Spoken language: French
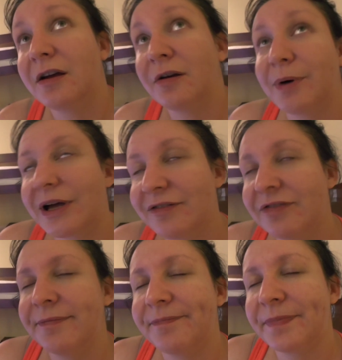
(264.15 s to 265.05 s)
Euh,
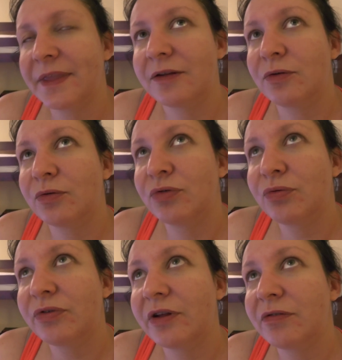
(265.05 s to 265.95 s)
bref, donc
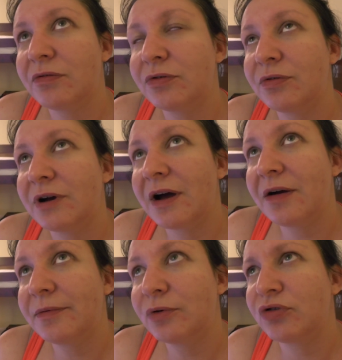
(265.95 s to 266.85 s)
sous cette photo
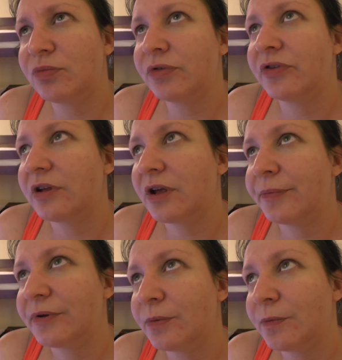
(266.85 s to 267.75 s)
là, que j'ai postée il y a un
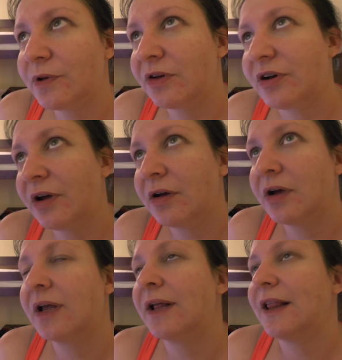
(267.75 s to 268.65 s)
petit moment déjà,
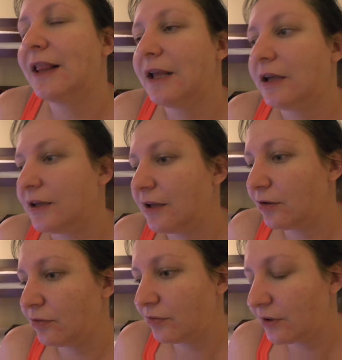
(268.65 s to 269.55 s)
il y a
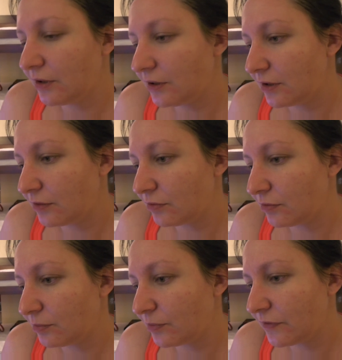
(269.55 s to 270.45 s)
une fille qui est
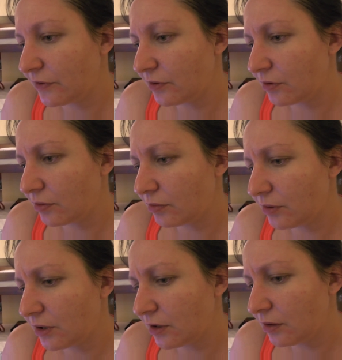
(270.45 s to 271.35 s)
venue me dire euh,
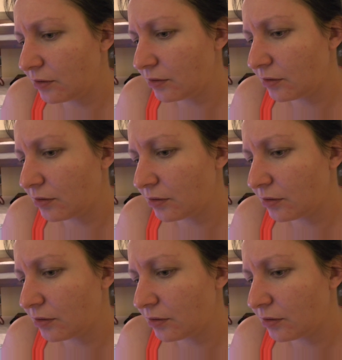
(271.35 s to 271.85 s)
oui, euh,